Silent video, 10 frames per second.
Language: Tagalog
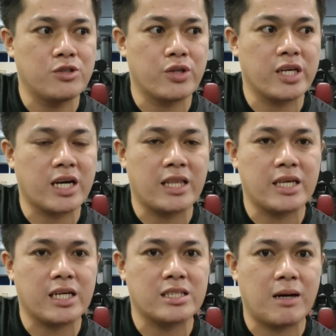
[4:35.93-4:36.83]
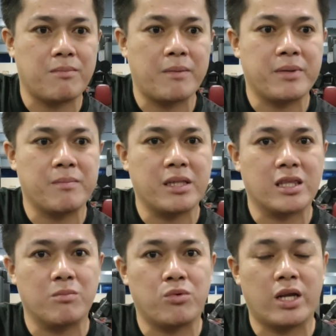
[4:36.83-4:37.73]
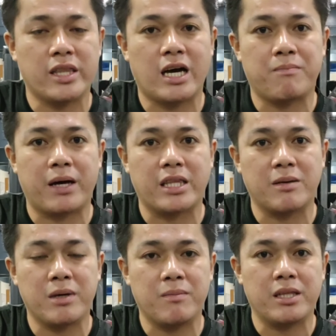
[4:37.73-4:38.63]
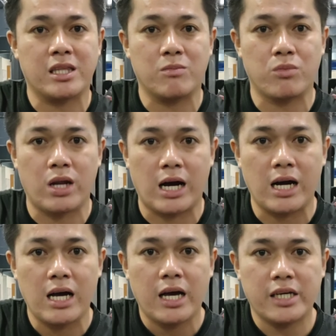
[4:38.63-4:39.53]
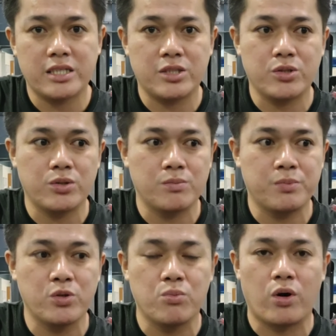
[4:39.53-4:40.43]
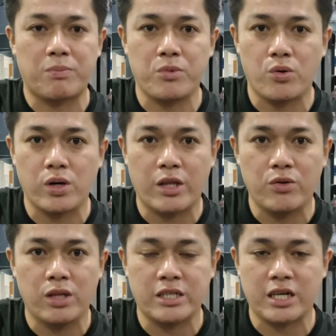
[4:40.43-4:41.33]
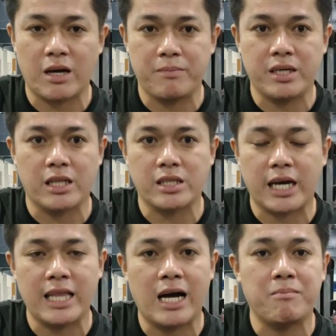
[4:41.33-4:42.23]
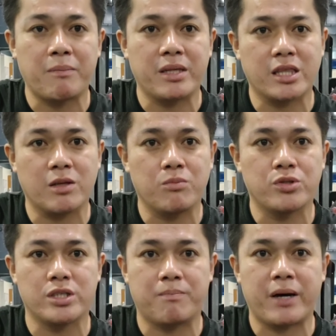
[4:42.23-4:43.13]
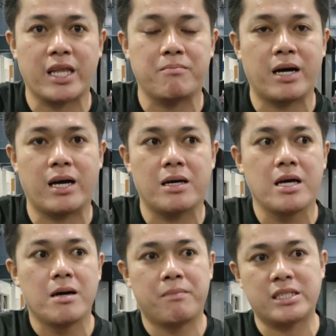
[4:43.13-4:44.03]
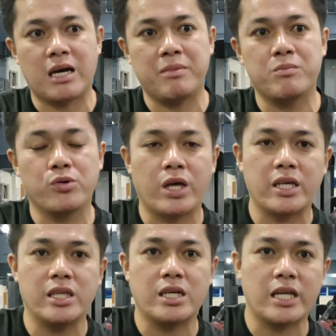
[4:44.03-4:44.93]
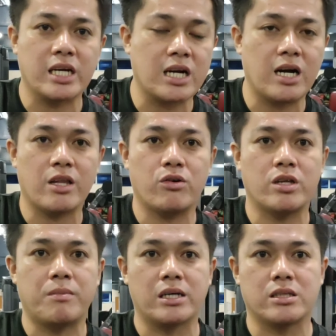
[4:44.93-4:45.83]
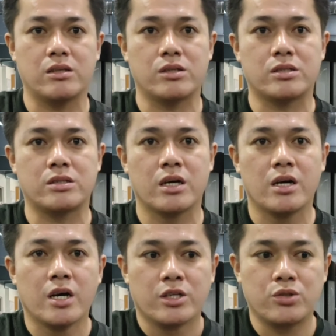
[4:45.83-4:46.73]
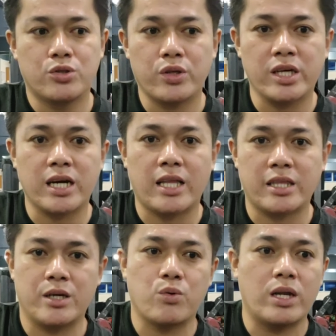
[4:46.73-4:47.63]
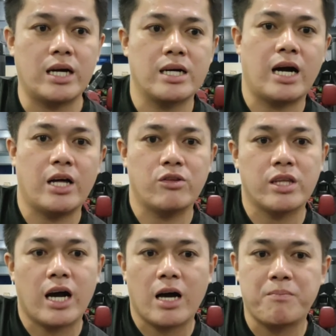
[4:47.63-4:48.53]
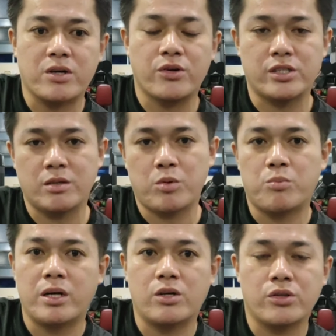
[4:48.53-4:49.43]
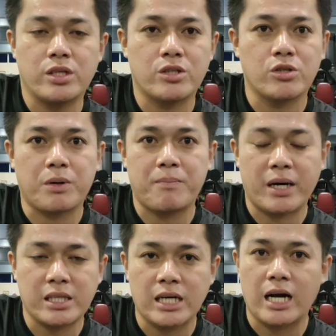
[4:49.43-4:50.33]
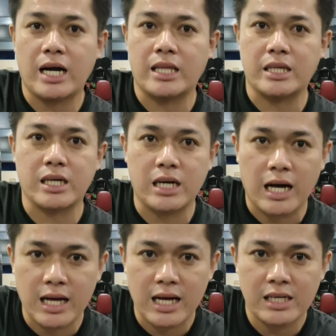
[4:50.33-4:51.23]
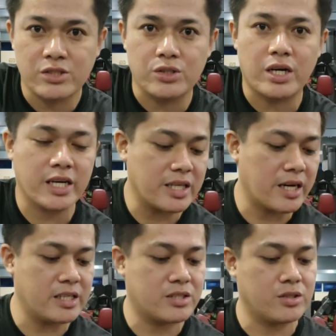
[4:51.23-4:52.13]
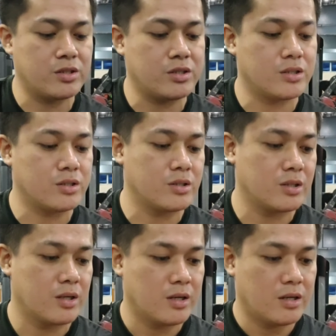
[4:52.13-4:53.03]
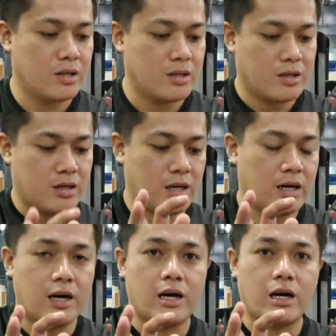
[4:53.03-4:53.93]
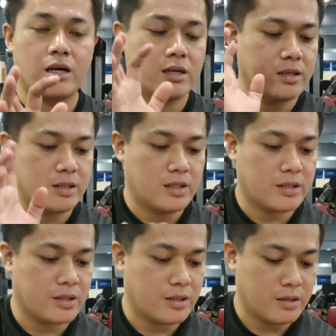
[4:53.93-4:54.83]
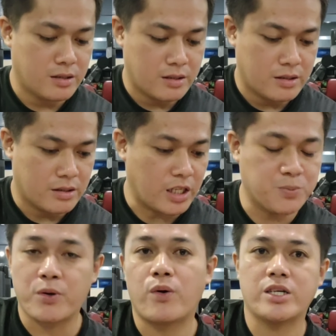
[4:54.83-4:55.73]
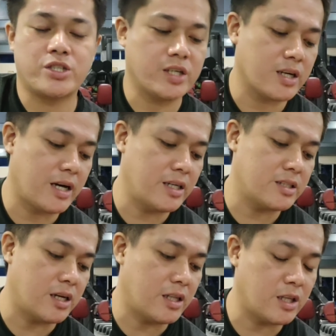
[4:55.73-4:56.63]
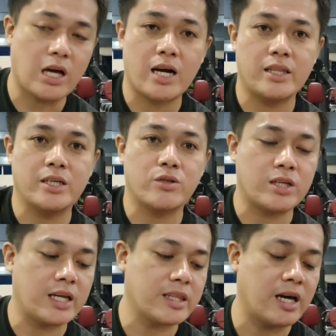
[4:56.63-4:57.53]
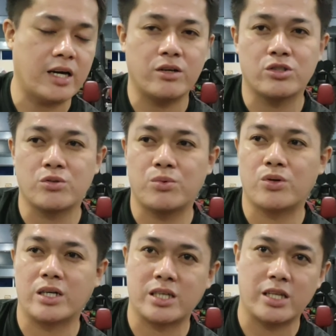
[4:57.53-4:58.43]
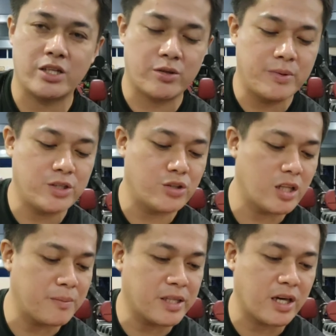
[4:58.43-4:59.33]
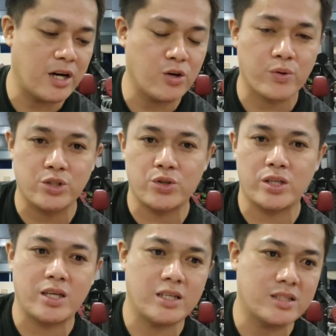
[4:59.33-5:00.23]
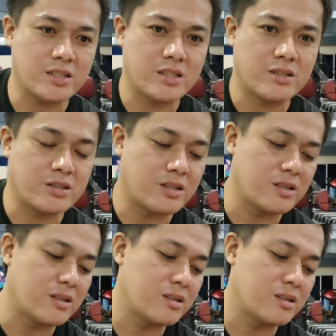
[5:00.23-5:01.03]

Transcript: during cutting kasi, ang mamimintin mo lang dapat, imimintin mo lang, is yung binubuhat mo kung ganun lang siya kabigat, kailangan mamintin mo siya para ma masabi mo na hindi ka nagkakaroon ng muscle loss. So during cutting, walang gaano nakaka-progressive overload dito kapag nagka-cutting ka. So again guys, so uh, Thanks for watching guys and hanggang dito na lang tayo. So bukas another video na naman tayo, question and answer or